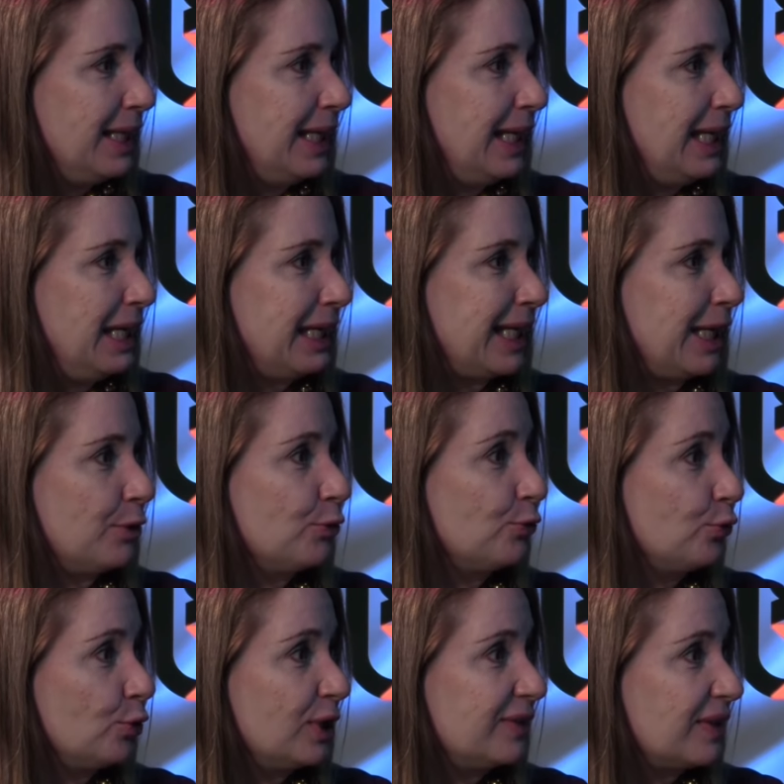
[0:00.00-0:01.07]
eh, que no
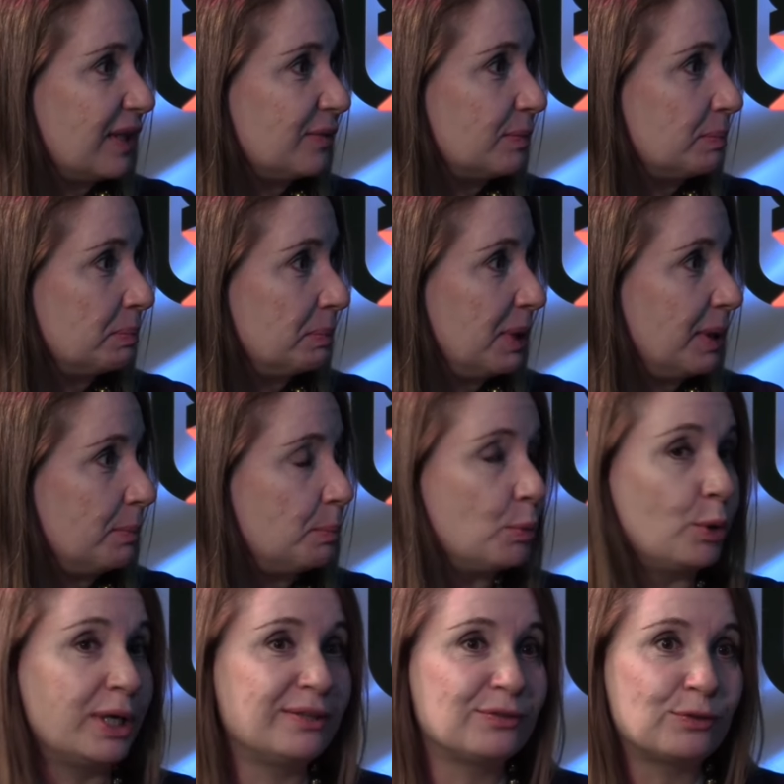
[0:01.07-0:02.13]
son estos eh,
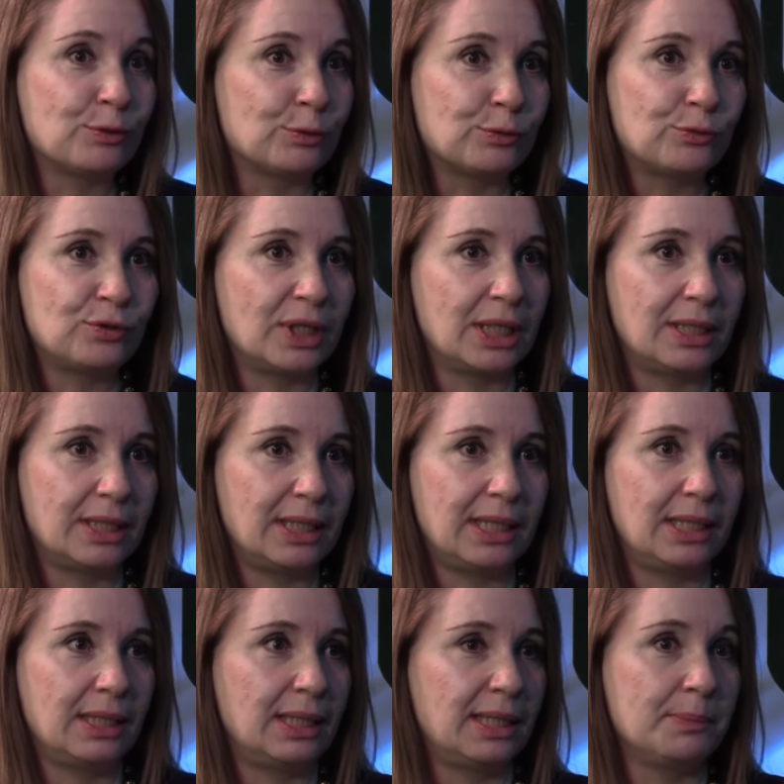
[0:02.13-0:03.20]
puestos eh,